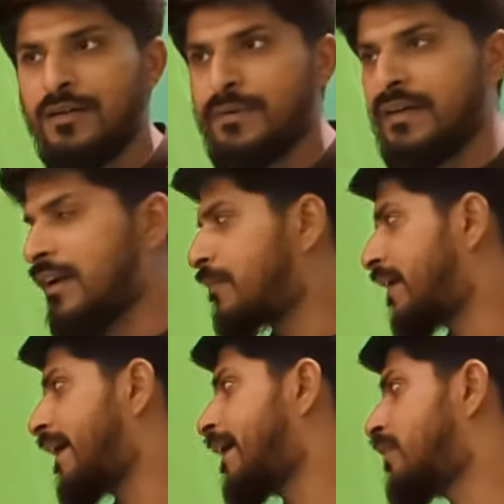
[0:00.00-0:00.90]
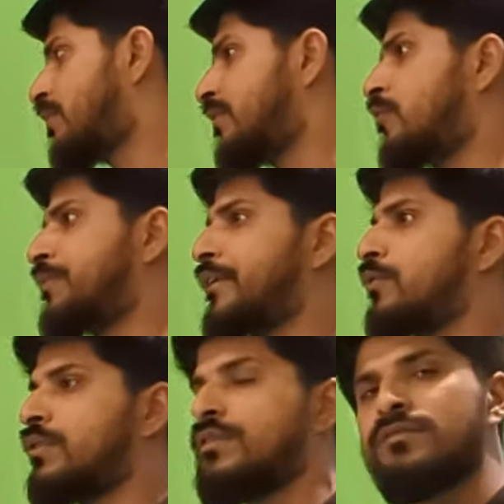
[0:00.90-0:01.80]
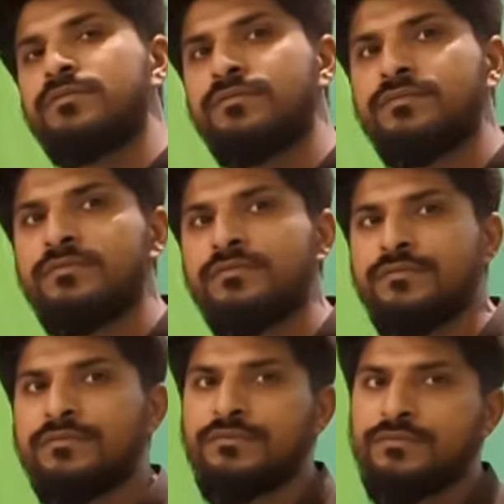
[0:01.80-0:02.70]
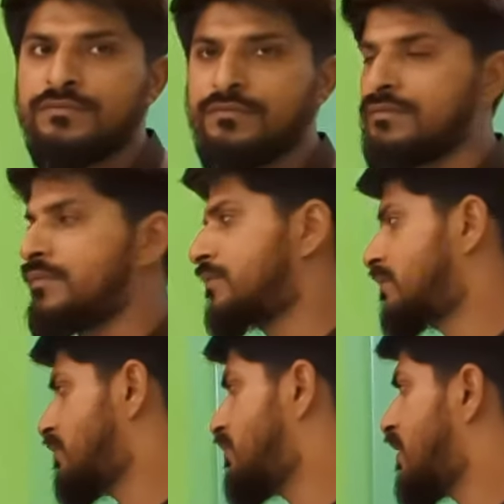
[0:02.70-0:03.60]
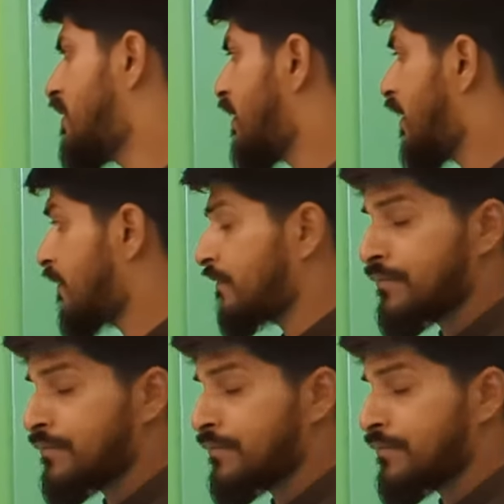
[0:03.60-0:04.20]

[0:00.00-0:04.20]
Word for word: आठ पैनल आप लगाएंगे तो ये ऑपरेट होगा ठीक यार एक